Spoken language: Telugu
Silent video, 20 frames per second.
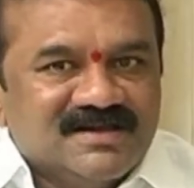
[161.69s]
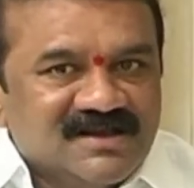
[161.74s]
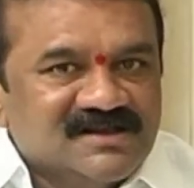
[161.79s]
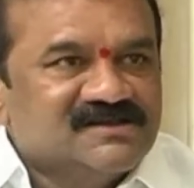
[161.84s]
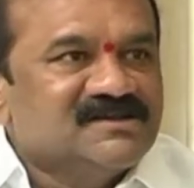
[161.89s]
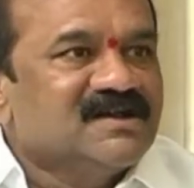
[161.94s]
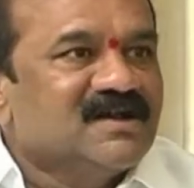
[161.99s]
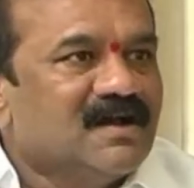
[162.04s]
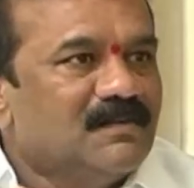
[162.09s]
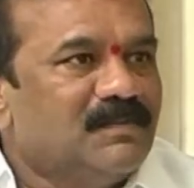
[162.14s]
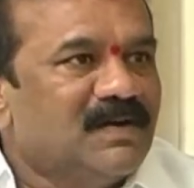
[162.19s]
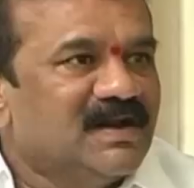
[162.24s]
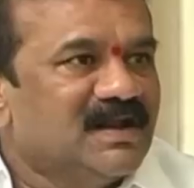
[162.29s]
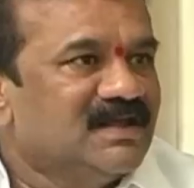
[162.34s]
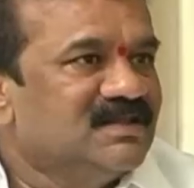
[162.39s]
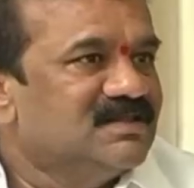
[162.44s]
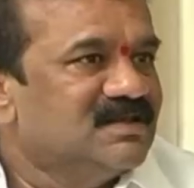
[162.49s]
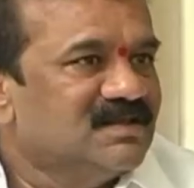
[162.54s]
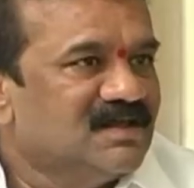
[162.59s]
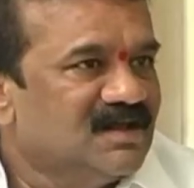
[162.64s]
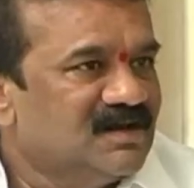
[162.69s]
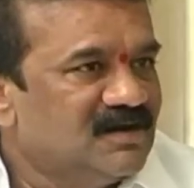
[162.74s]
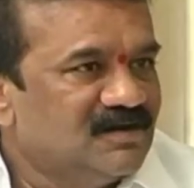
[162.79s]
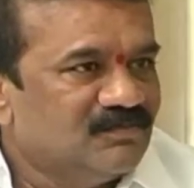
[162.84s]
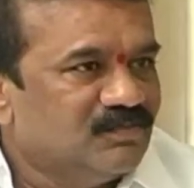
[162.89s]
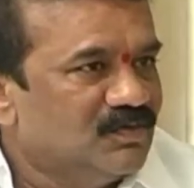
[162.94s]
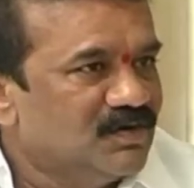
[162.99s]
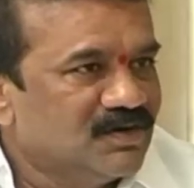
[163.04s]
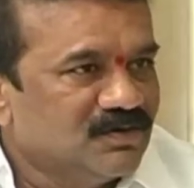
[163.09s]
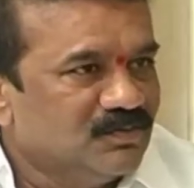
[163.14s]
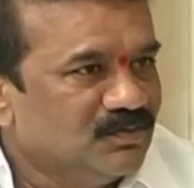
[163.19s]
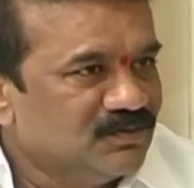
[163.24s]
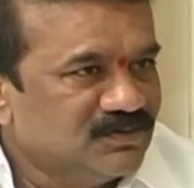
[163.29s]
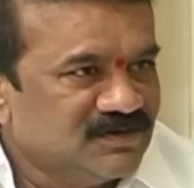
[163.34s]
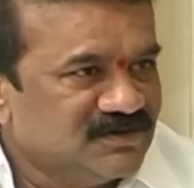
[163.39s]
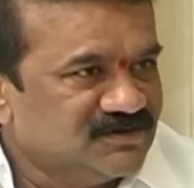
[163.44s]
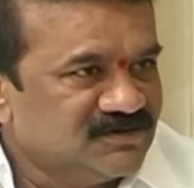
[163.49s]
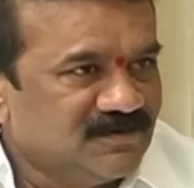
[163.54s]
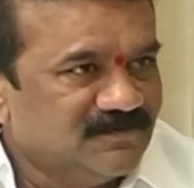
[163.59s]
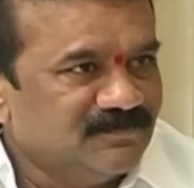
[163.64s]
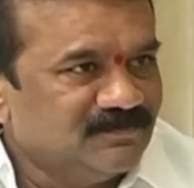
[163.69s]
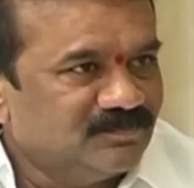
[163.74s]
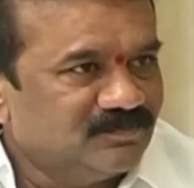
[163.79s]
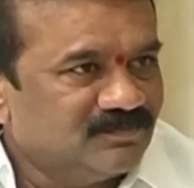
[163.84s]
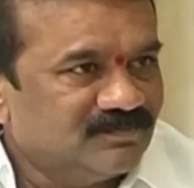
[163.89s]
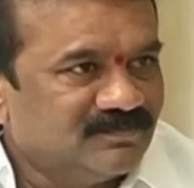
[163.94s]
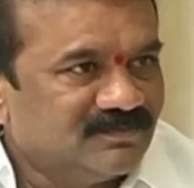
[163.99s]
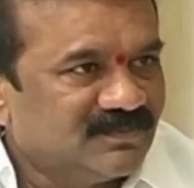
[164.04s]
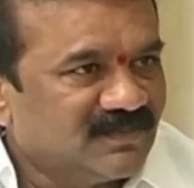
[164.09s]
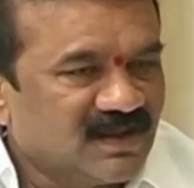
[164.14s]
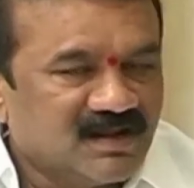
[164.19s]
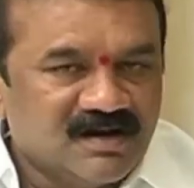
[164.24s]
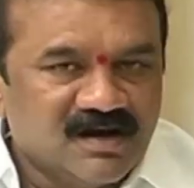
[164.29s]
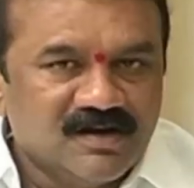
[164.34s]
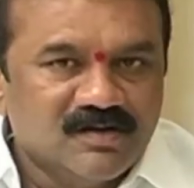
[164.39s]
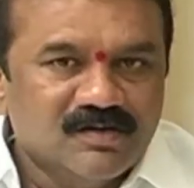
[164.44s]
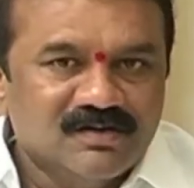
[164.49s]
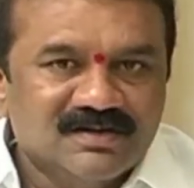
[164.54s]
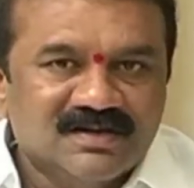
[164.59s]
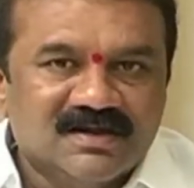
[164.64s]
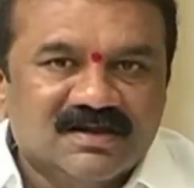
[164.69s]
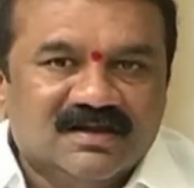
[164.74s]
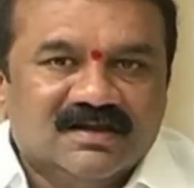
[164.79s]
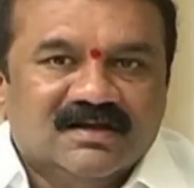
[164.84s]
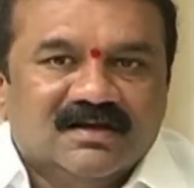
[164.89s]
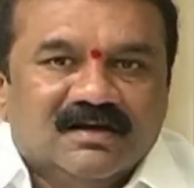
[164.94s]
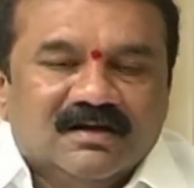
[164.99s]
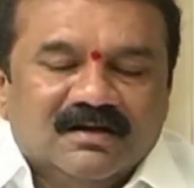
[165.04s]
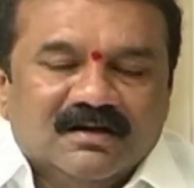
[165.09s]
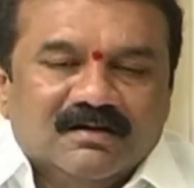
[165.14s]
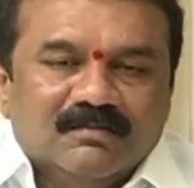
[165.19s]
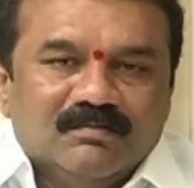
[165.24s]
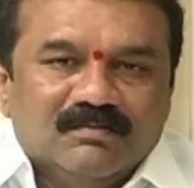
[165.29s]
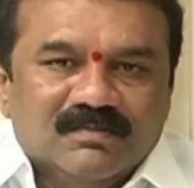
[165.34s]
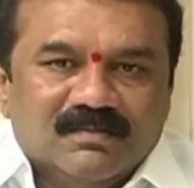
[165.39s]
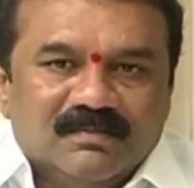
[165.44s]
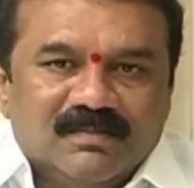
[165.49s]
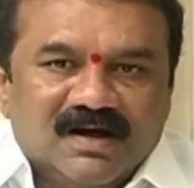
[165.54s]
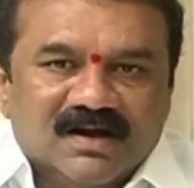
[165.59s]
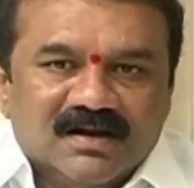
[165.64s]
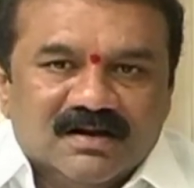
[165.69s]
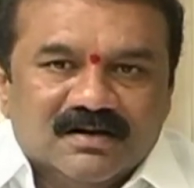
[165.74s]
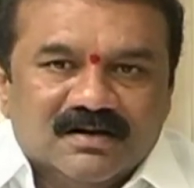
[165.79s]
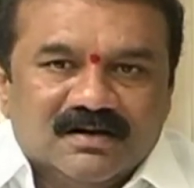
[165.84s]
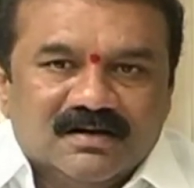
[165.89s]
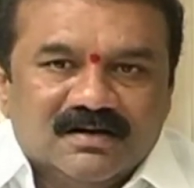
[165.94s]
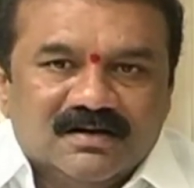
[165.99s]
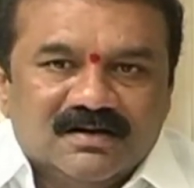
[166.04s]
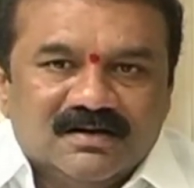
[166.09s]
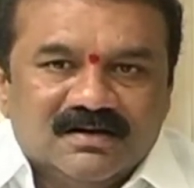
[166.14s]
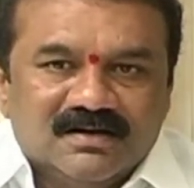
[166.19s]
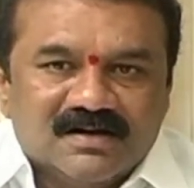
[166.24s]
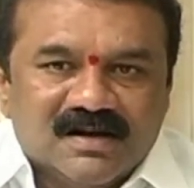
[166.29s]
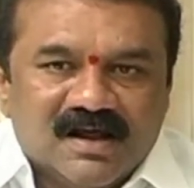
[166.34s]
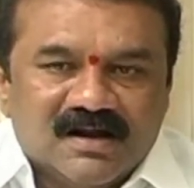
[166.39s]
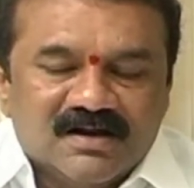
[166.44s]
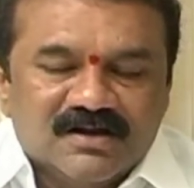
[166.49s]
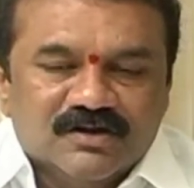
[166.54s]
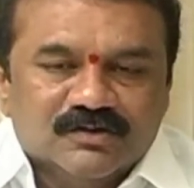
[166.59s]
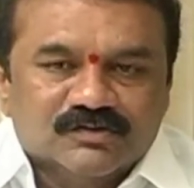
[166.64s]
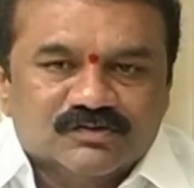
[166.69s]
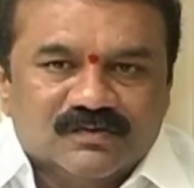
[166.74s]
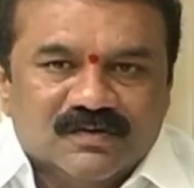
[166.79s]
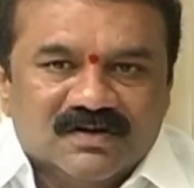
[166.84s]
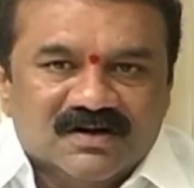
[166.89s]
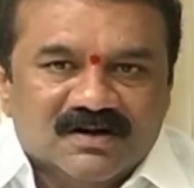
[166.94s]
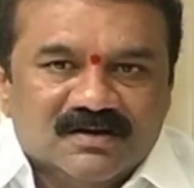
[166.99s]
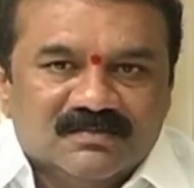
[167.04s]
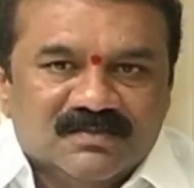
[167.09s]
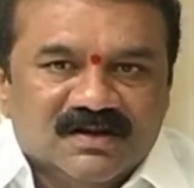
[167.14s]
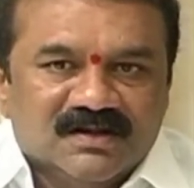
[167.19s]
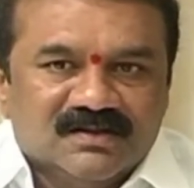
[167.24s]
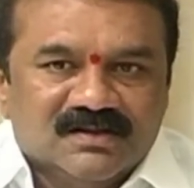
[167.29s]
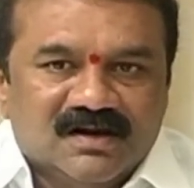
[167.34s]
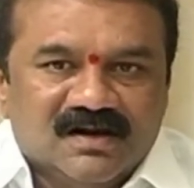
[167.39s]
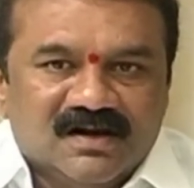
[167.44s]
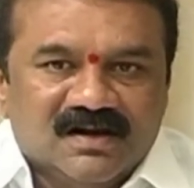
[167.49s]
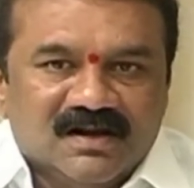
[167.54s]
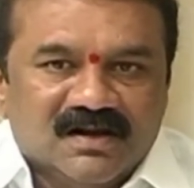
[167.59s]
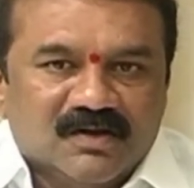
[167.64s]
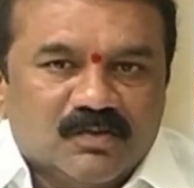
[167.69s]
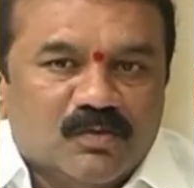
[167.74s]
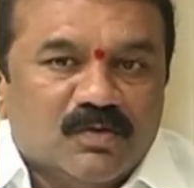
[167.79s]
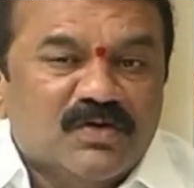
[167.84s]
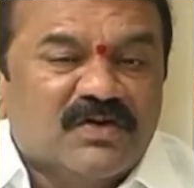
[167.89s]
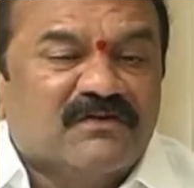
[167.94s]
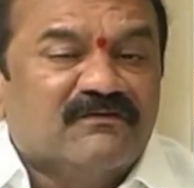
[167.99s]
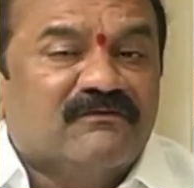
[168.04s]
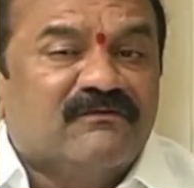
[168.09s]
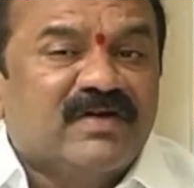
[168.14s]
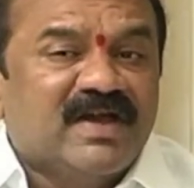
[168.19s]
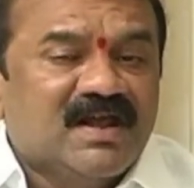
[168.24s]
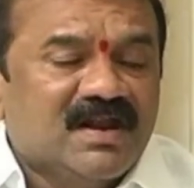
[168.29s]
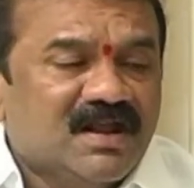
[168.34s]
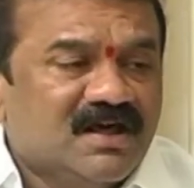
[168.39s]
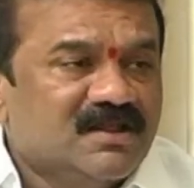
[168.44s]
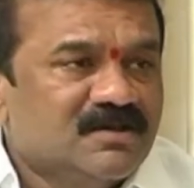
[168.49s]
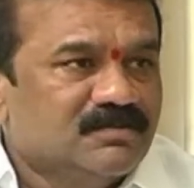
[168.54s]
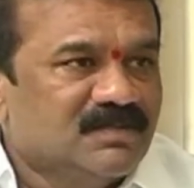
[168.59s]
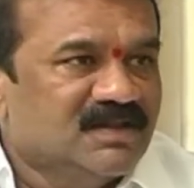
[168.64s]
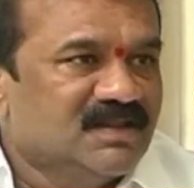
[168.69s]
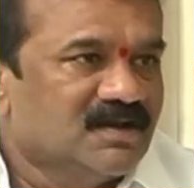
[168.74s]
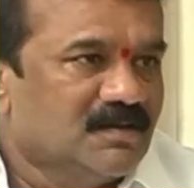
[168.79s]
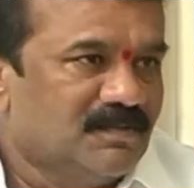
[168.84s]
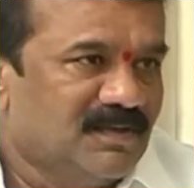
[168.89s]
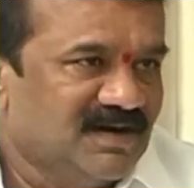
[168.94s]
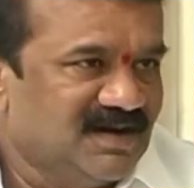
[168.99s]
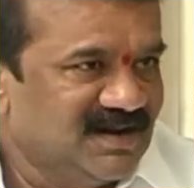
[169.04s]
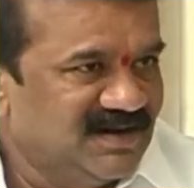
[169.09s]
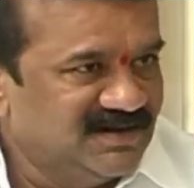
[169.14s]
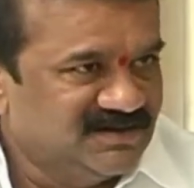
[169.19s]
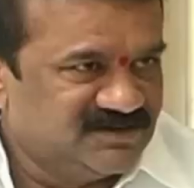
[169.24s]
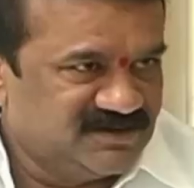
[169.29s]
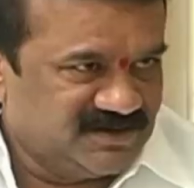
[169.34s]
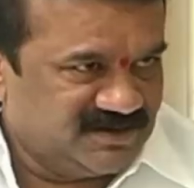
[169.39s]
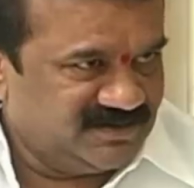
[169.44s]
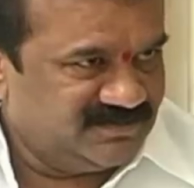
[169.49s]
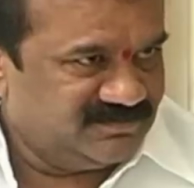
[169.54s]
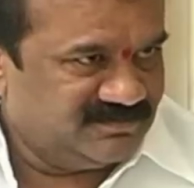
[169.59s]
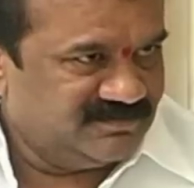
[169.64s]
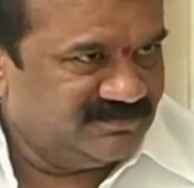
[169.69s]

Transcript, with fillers: ఈజీగా పని అవుతుంది అనేటువంటి ఉద్దేశం రెండవది మన నా నియోజకవర్గం లేదంటే కొన్ని వేలాది మందికి పట్టాలు ఇచ్చిన